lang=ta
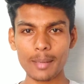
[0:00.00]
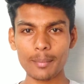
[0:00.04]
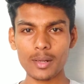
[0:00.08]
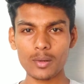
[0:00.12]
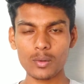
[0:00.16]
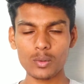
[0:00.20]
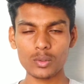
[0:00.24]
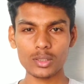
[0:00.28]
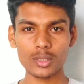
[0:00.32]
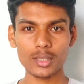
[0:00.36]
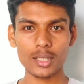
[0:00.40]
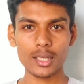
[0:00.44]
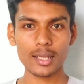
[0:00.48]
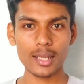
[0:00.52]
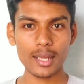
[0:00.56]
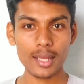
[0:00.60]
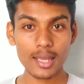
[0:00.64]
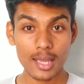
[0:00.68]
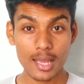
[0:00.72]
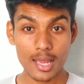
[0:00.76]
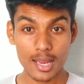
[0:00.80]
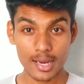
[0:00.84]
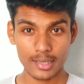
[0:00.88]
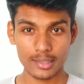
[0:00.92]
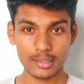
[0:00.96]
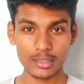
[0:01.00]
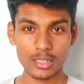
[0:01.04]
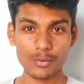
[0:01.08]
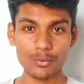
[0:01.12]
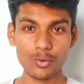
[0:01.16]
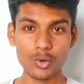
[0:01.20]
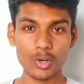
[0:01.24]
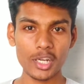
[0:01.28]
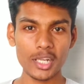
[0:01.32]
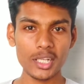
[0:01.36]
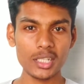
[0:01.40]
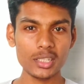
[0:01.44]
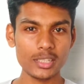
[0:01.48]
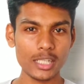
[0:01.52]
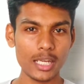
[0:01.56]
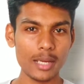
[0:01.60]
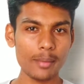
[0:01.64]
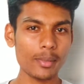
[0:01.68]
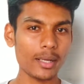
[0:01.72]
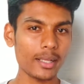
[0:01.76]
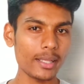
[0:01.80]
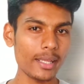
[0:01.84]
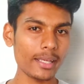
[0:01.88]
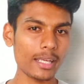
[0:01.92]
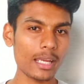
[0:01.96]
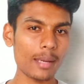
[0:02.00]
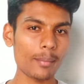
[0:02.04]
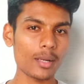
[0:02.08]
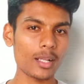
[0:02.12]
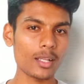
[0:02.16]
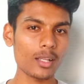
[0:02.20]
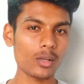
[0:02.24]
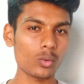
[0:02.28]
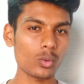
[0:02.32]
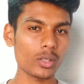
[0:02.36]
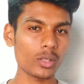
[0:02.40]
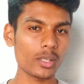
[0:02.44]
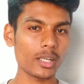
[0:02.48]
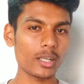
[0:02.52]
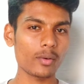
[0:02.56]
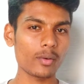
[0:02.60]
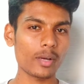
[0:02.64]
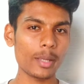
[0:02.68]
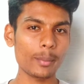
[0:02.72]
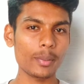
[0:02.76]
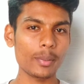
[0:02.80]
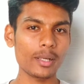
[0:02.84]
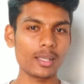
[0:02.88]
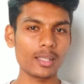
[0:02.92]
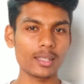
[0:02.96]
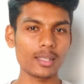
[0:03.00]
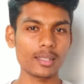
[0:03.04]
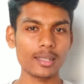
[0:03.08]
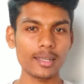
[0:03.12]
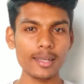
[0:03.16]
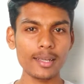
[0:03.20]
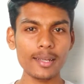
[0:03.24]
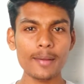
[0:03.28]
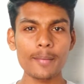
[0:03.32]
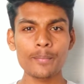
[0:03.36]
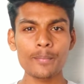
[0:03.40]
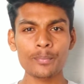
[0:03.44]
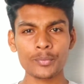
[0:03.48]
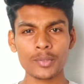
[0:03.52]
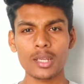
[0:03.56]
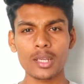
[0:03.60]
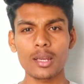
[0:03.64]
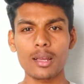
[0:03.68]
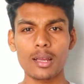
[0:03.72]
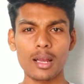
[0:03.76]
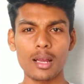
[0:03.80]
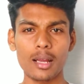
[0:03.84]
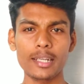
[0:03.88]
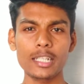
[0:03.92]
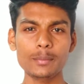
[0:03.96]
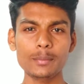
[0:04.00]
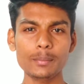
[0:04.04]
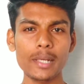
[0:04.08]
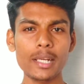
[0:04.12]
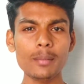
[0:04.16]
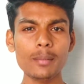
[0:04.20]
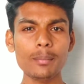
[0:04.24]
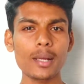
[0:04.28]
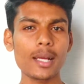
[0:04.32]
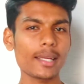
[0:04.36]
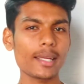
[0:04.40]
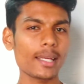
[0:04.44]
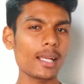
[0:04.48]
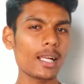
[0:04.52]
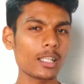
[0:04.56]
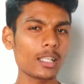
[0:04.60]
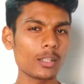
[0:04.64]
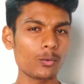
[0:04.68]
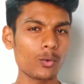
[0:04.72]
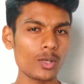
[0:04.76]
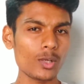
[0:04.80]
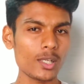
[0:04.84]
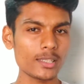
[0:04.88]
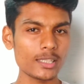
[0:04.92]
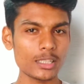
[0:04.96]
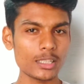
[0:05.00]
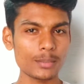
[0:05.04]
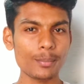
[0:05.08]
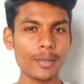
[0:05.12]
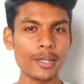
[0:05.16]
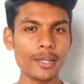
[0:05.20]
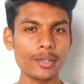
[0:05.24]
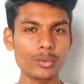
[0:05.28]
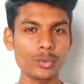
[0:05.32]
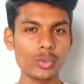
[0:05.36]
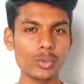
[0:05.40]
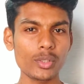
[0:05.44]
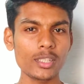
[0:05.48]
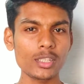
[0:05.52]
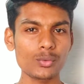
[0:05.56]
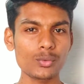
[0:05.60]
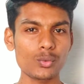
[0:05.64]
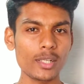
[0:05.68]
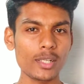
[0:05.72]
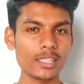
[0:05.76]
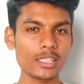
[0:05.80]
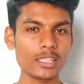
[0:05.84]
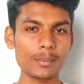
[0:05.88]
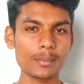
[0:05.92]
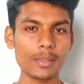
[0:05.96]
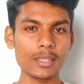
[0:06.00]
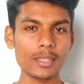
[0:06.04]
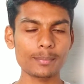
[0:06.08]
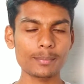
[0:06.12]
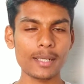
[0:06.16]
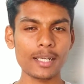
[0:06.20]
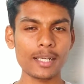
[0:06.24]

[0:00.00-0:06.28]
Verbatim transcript: கேமரா கொடுத்துருந்தாங்க இந்த ஃபோன்லேயும் சேம் அதே கேமரா தான் கொடுக்கறதுக்கு வாய்ப்புகள் இருக்கு டிஸ்பிளேன்னு பார்க்கல அந்த ஃபோனில் சிக்ஸ் பாயிண்ட் டூ இன்ச் ஃபுல் ஹெச்டி ப்ளஸ்